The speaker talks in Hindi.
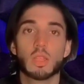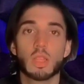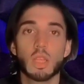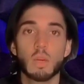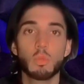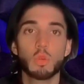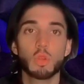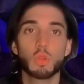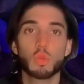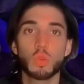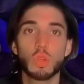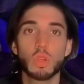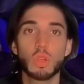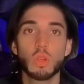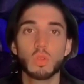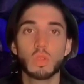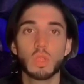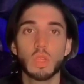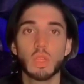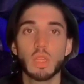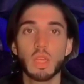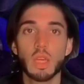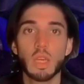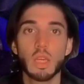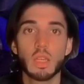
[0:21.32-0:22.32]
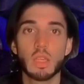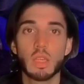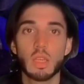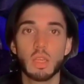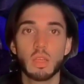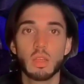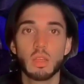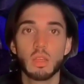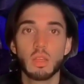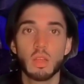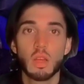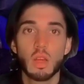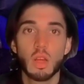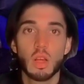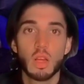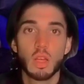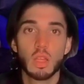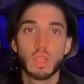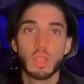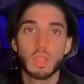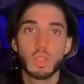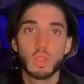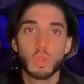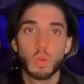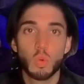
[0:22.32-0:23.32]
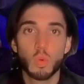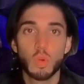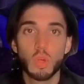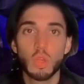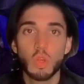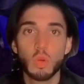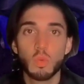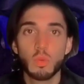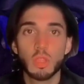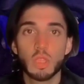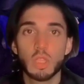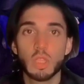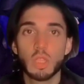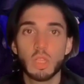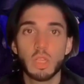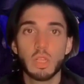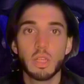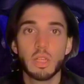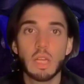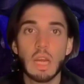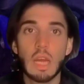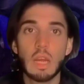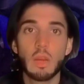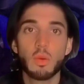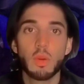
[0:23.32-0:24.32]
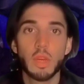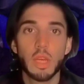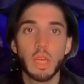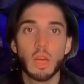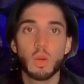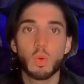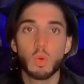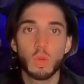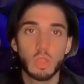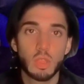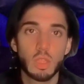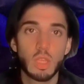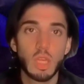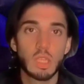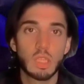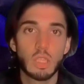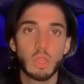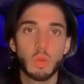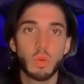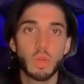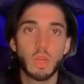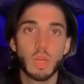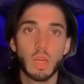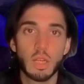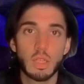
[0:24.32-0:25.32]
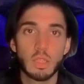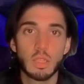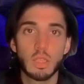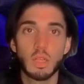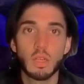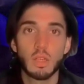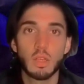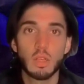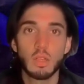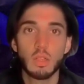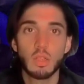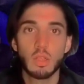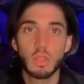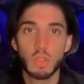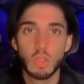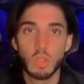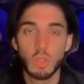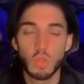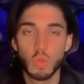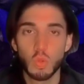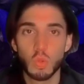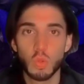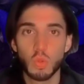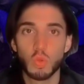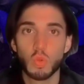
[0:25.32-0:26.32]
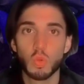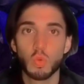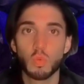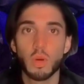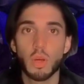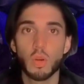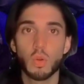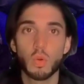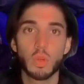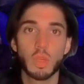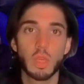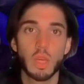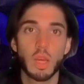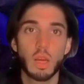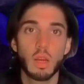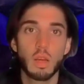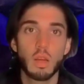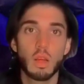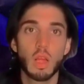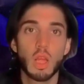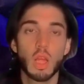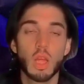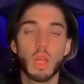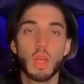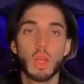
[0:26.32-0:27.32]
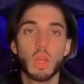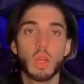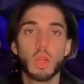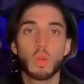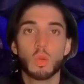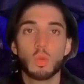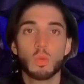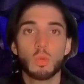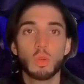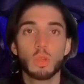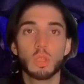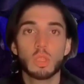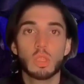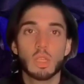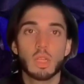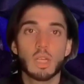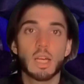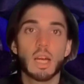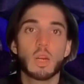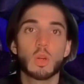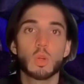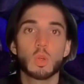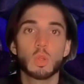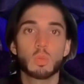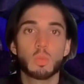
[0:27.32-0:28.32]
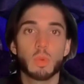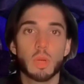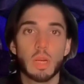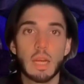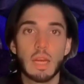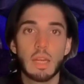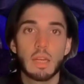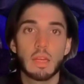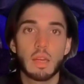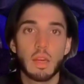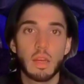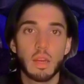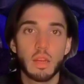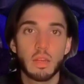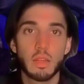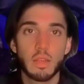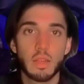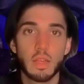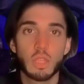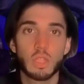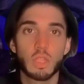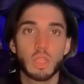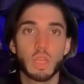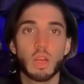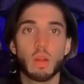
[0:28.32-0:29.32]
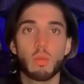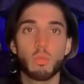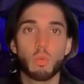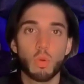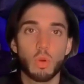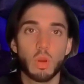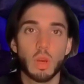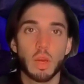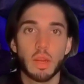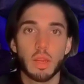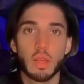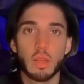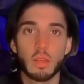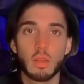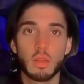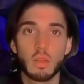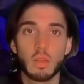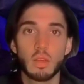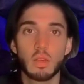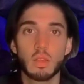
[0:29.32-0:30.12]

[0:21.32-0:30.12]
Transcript: तो तुम उस वीडियो तो देखी तो वीडियो में जिकड़ी गल हुआ कोई दस हुआ अक्सर यूट्यूबर हो गया न्यूज तक Jūs te kādus pagal care reaction આપણું કરે.